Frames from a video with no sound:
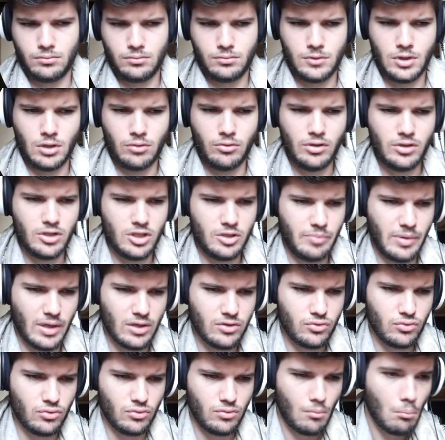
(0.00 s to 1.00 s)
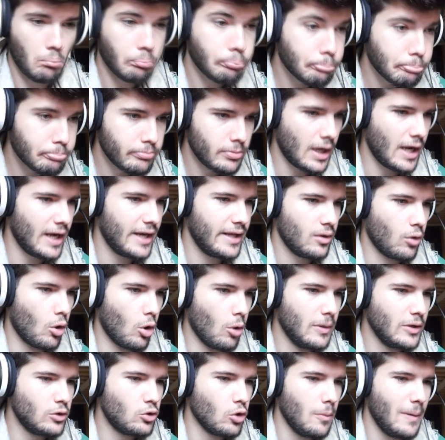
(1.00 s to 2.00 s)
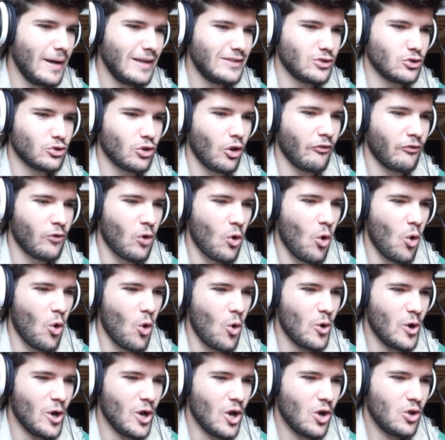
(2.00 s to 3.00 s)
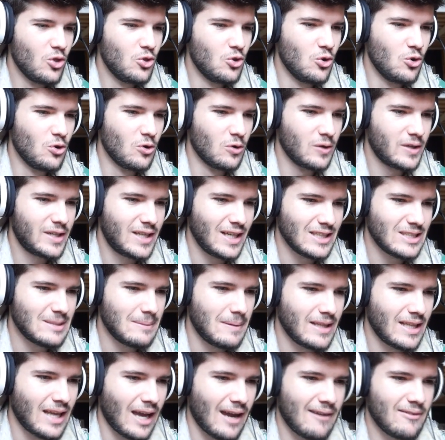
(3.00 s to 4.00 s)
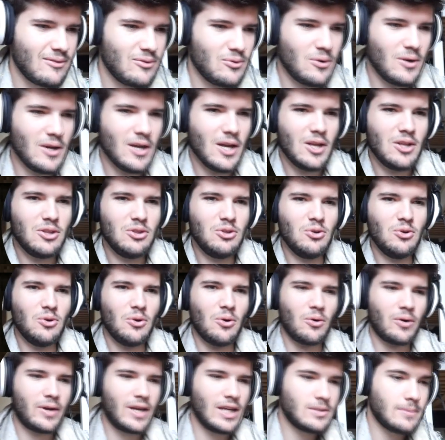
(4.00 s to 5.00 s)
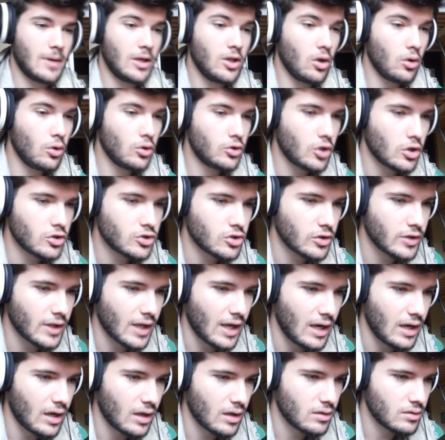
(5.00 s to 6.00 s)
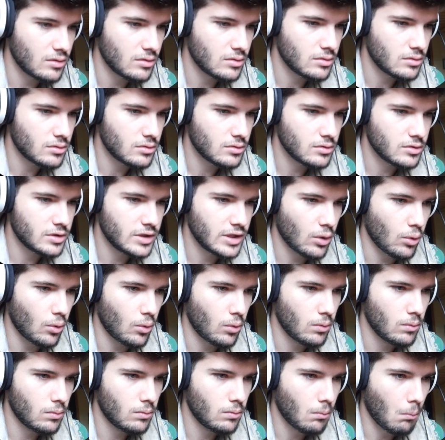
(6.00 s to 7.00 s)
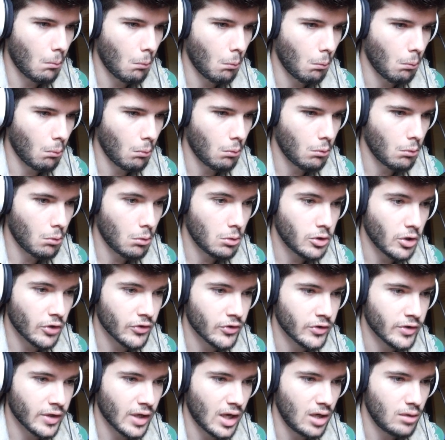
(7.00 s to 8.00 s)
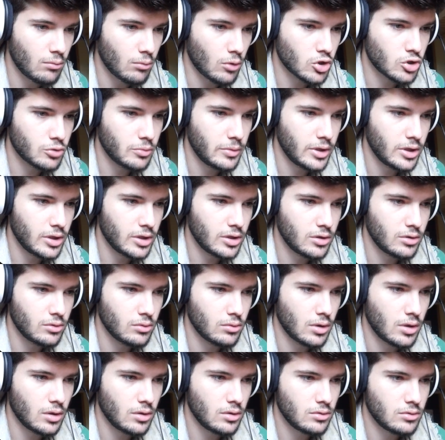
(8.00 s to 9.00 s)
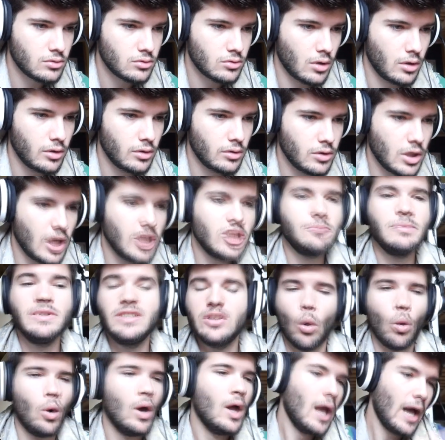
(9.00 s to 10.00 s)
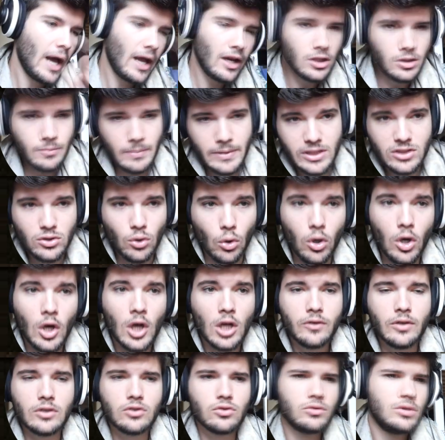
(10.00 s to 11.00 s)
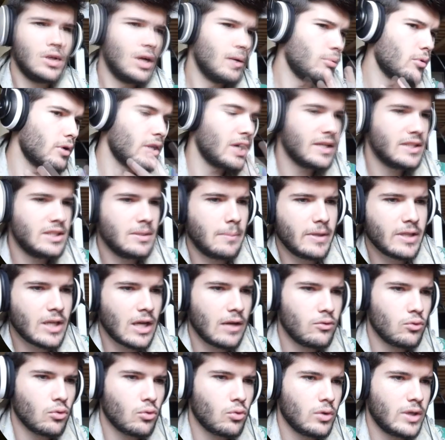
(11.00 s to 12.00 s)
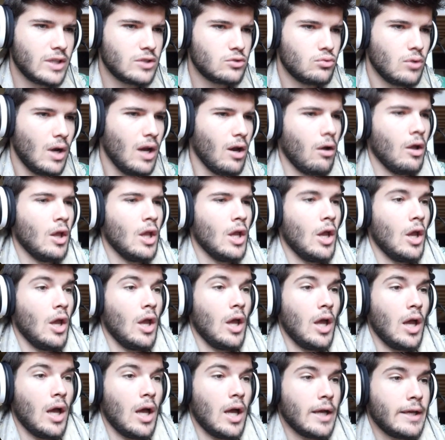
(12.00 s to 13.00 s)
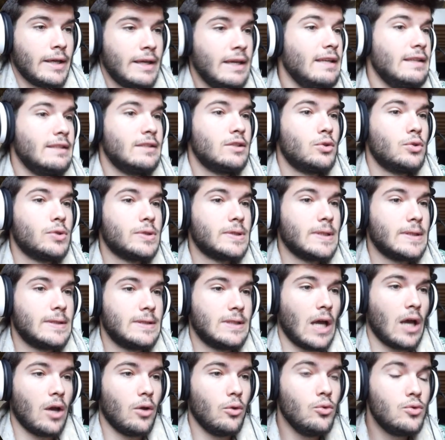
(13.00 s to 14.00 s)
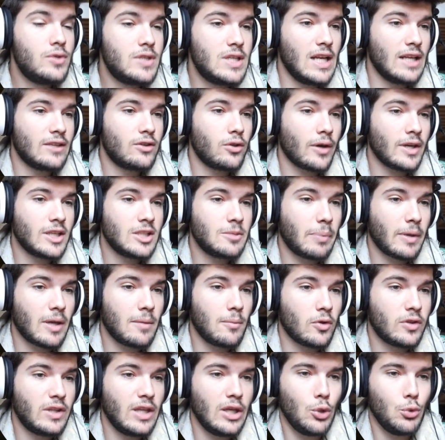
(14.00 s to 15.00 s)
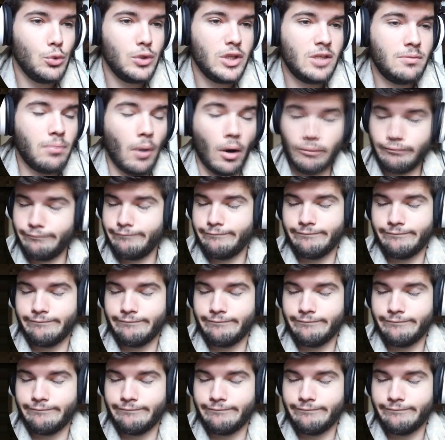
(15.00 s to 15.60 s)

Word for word: C'est quoi dispersion Allez, on met tout au max, on s'en fout Nous on casse Minecraft, nous. Nous on casse... Ah non, hauteur centrale 0 hauteur centrale, bah je mets... Ouais, allez, je mets 0. Allez, je mets 0. De toute façon, on est là pour casser Minecraft, donc on casse tout. Alors, qu'est-ce que c'est que ça Utilisateur expérimenté uniquement.